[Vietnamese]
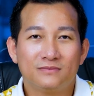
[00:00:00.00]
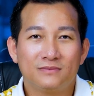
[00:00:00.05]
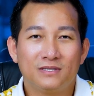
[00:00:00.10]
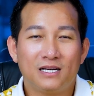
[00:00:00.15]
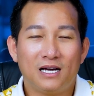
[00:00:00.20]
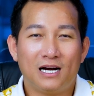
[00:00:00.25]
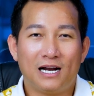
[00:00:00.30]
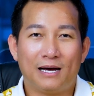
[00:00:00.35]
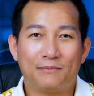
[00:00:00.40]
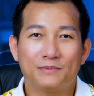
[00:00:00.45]

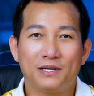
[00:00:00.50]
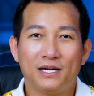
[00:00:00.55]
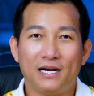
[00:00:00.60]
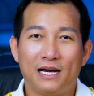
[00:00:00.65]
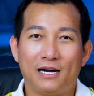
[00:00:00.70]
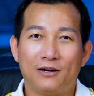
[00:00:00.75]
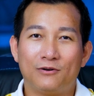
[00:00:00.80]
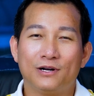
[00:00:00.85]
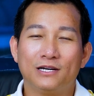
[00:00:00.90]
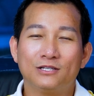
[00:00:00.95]
giờ làm thế
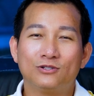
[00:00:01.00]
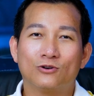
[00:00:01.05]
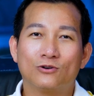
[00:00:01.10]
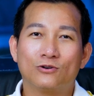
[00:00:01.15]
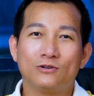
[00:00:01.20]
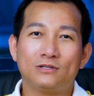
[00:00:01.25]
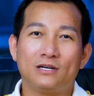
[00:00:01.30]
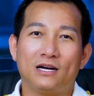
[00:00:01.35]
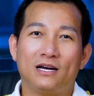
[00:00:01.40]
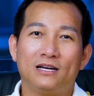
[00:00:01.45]
nào để tôi
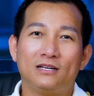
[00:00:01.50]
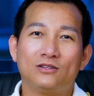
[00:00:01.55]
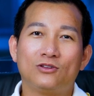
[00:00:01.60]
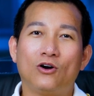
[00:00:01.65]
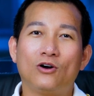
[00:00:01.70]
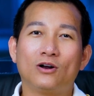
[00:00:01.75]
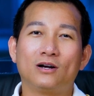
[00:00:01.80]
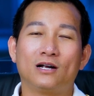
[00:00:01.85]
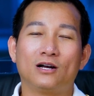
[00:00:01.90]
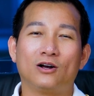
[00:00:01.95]
có thể
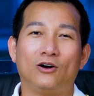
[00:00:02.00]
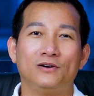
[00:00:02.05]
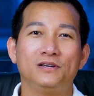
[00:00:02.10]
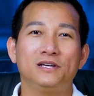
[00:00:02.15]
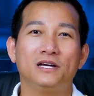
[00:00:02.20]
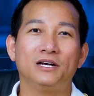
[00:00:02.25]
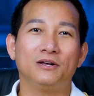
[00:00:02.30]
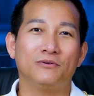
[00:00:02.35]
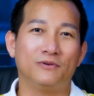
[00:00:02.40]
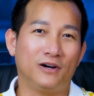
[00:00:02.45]
thoát ra khỏi
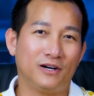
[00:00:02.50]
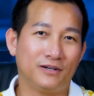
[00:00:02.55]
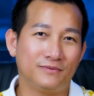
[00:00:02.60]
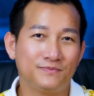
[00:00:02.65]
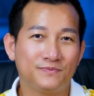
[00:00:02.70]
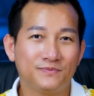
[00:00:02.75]
những điều đó